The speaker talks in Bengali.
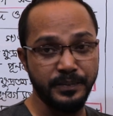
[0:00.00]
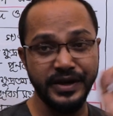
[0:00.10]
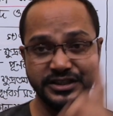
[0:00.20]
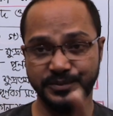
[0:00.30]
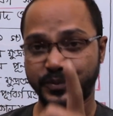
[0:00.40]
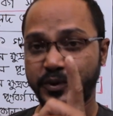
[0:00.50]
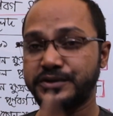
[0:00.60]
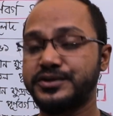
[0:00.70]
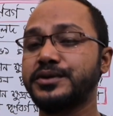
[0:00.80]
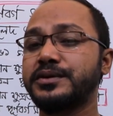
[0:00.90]
বিশ
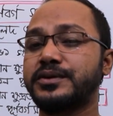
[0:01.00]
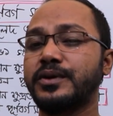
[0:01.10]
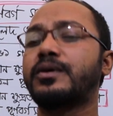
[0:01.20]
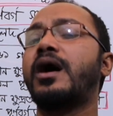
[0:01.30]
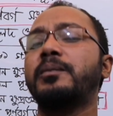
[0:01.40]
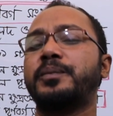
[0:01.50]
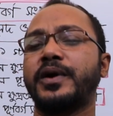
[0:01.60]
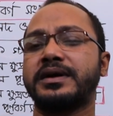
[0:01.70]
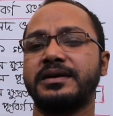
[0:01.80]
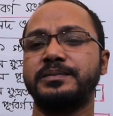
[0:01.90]
পর্যন্ত
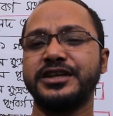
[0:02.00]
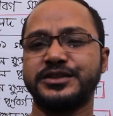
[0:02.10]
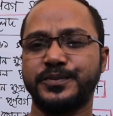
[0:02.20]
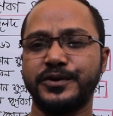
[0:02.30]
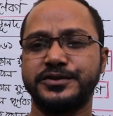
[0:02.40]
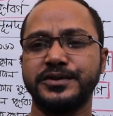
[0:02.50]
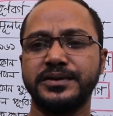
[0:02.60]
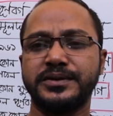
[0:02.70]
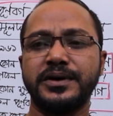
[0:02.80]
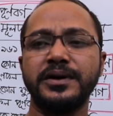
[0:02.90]
কমপক্ষে বিশ
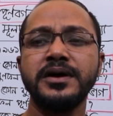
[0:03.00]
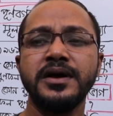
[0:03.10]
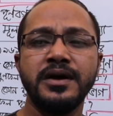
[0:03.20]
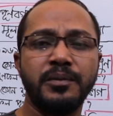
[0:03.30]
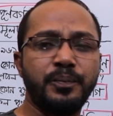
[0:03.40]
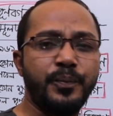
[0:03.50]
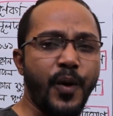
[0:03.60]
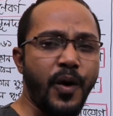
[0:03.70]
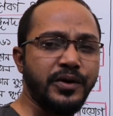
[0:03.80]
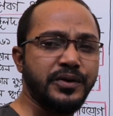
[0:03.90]
পর্যন্ত
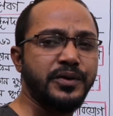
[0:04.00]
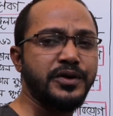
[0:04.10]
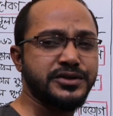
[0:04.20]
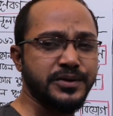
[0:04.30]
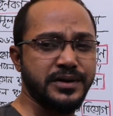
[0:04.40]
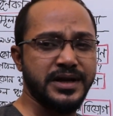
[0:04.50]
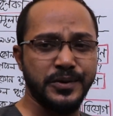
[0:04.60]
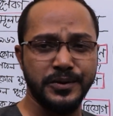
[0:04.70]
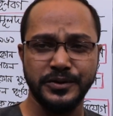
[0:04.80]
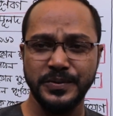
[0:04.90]
বর্গ
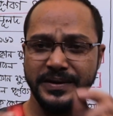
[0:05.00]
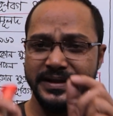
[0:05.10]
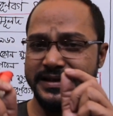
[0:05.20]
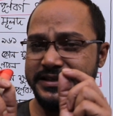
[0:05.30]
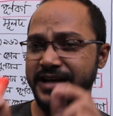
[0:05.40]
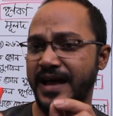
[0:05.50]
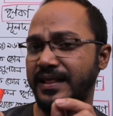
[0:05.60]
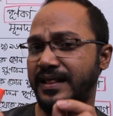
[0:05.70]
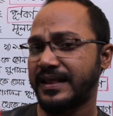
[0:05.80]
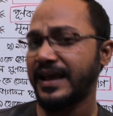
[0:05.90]
সংখ্যাগুলো তোমাদের
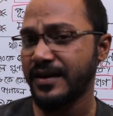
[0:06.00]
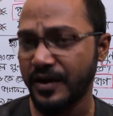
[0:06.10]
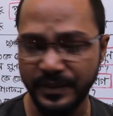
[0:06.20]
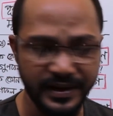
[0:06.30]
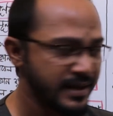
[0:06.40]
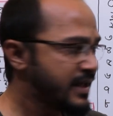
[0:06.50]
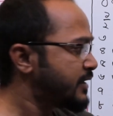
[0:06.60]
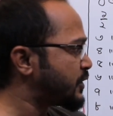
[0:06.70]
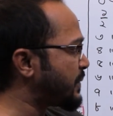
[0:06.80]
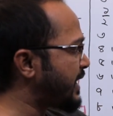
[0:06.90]
জানতেই হবে
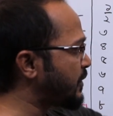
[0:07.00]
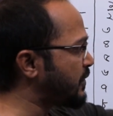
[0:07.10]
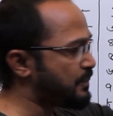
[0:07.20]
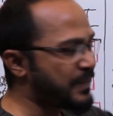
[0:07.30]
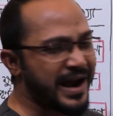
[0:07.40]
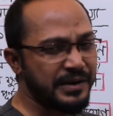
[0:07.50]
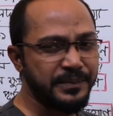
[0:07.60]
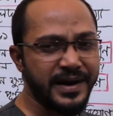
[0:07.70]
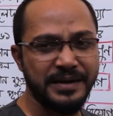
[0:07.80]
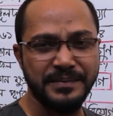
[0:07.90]
তোমরা এগুলো
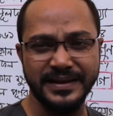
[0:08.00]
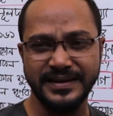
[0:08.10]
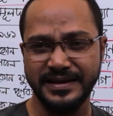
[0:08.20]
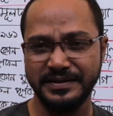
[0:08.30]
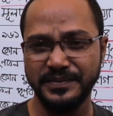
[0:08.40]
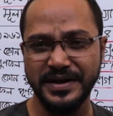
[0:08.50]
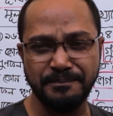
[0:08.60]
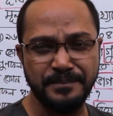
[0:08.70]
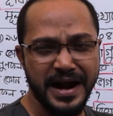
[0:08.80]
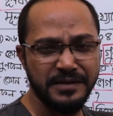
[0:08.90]
বারবার মাথায় আনবা
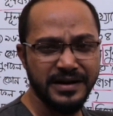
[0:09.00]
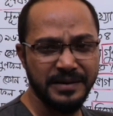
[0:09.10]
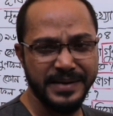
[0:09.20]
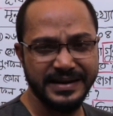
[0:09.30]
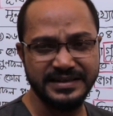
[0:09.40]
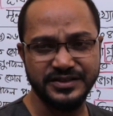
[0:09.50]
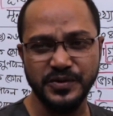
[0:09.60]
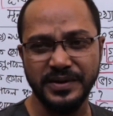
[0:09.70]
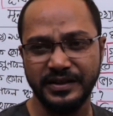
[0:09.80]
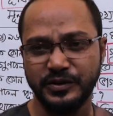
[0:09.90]
বারবার প্র্যাকটিস
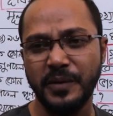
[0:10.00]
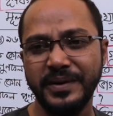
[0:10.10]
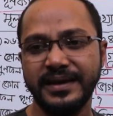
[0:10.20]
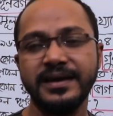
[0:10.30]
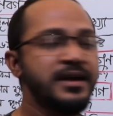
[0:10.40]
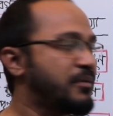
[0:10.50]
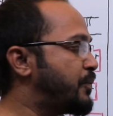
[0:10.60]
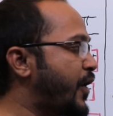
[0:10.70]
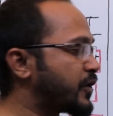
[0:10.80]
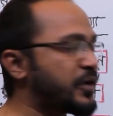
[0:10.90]
করবা তবে
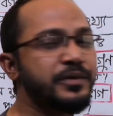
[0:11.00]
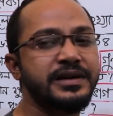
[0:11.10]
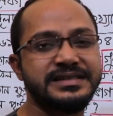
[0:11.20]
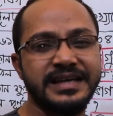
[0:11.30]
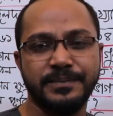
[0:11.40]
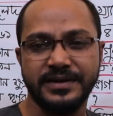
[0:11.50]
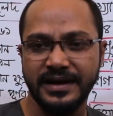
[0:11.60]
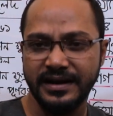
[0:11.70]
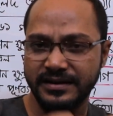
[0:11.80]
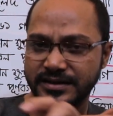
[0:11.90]
বর্গমূলের
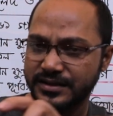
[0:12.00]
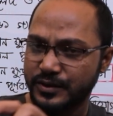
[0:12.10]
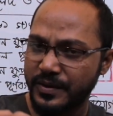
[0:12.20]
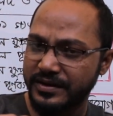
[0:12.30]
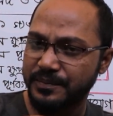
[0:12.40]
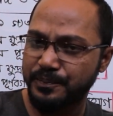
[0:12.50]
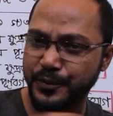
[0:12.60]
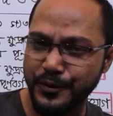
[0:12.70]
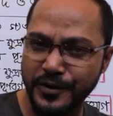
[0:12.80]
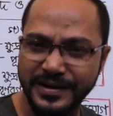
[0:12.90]
চ্যাপ্টার তোমাদের
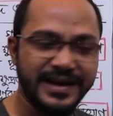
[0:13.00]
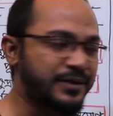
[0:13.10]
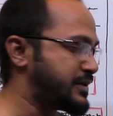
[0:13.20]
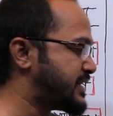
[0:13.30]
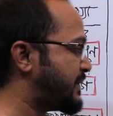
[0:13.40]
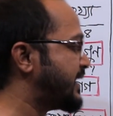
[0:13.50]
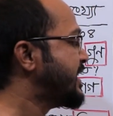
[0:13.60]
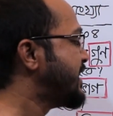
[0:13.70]
পুরো ক্লিয়ার হয়ে যাবে